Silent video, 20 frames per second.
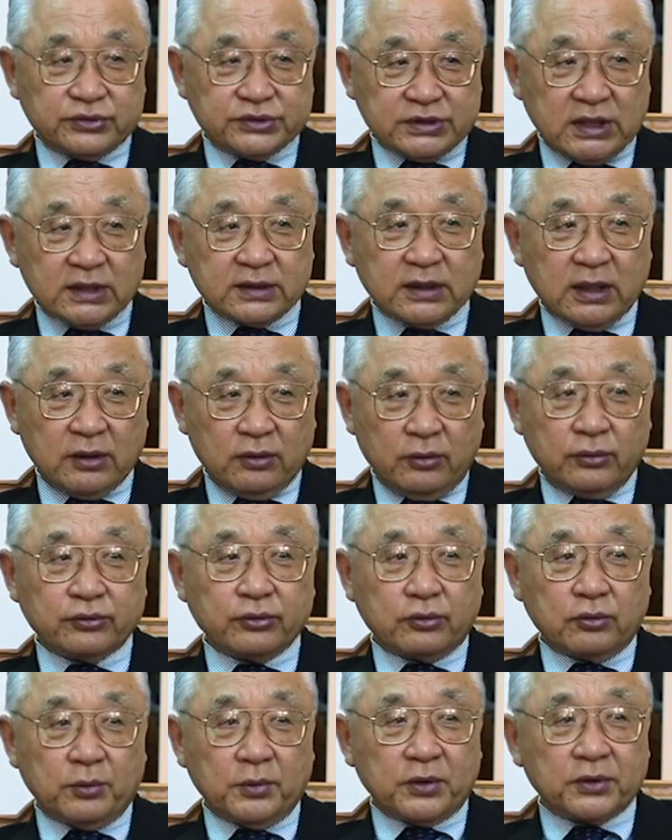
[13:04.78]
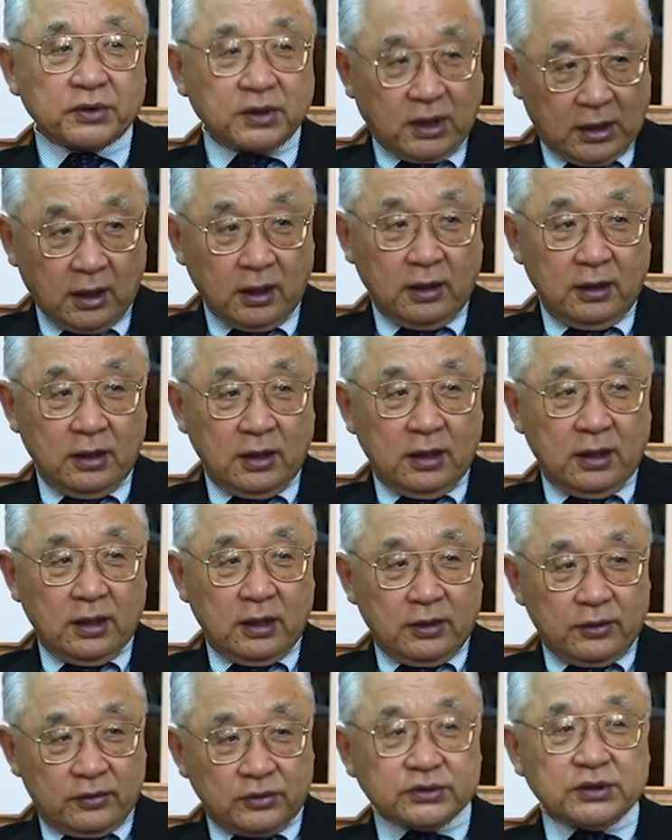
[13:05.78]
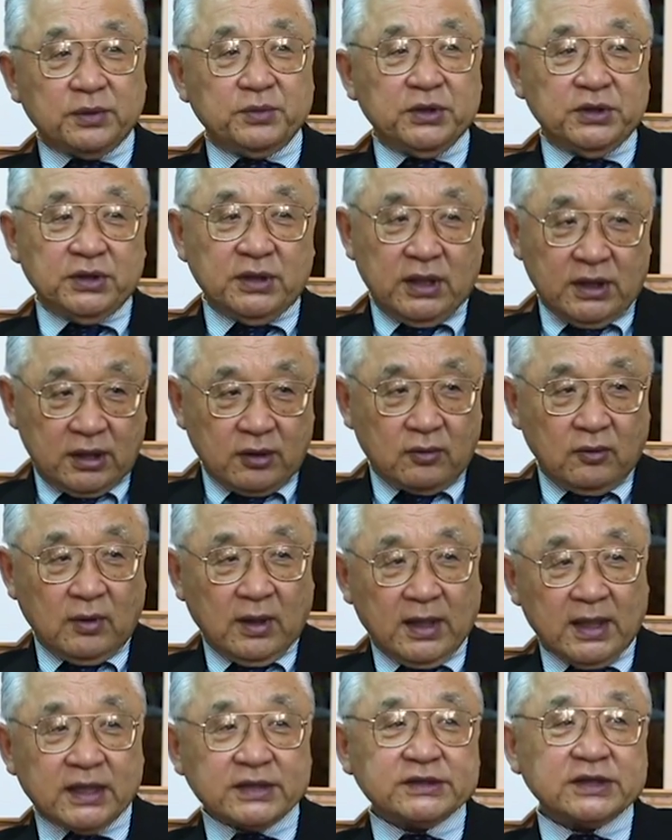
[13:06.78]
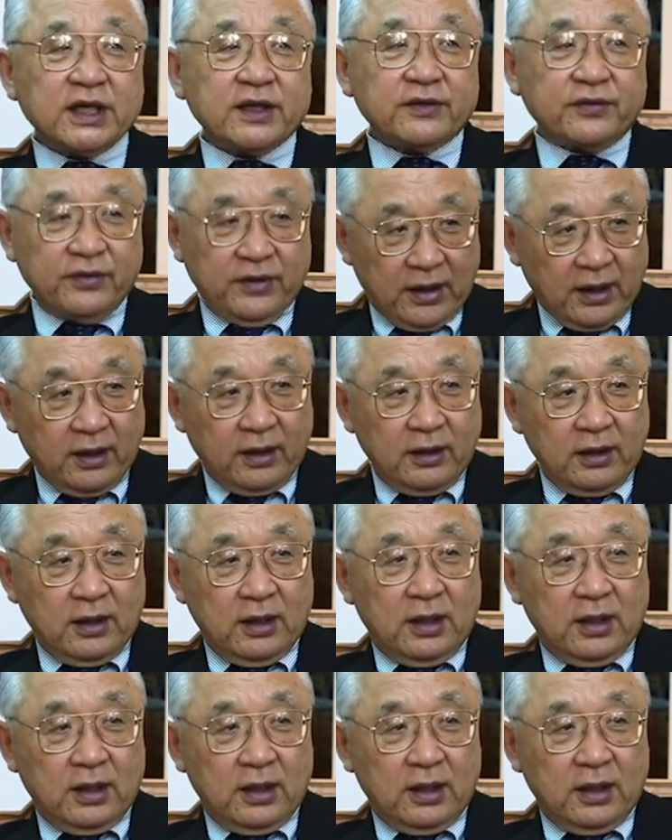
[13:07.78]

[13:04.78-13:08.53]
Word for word: 違った能力を持ってそしてみんなでこう話し合って